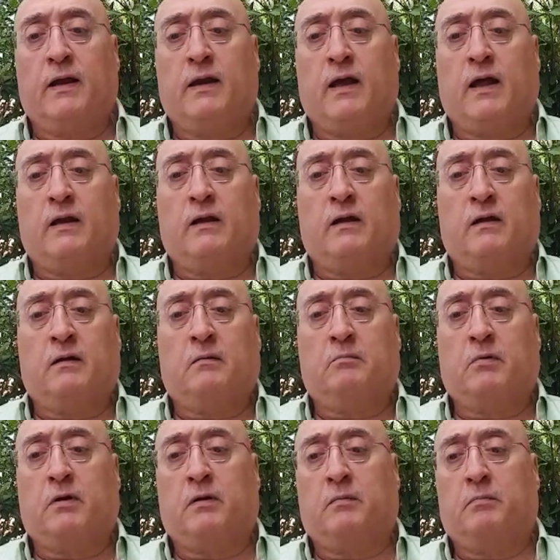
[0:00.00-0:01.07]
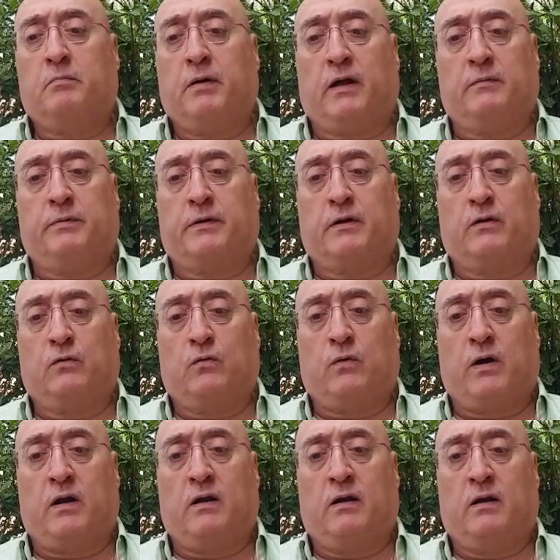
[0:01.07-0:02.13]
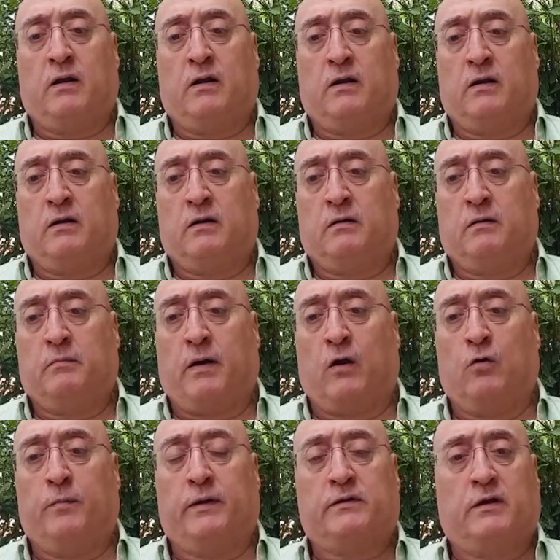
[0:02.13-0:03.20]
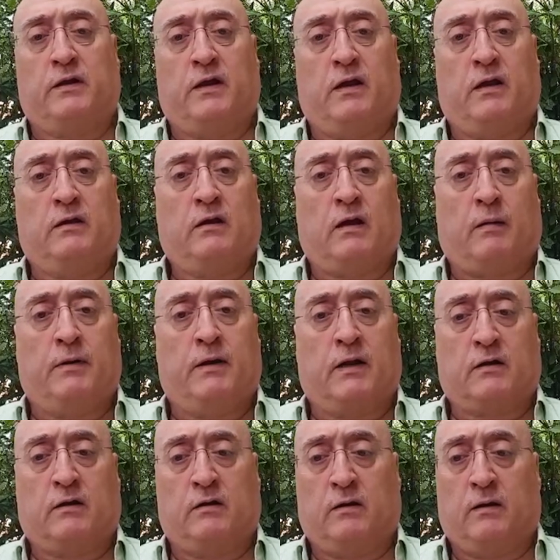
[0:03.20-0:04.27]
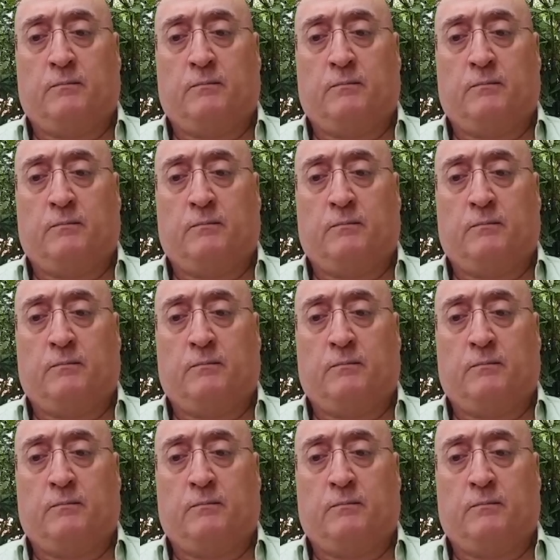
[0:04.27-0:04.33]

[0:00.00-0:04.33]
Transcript: لي أنا بعتبر أنه هاي المعلومات النهائية عم لك هي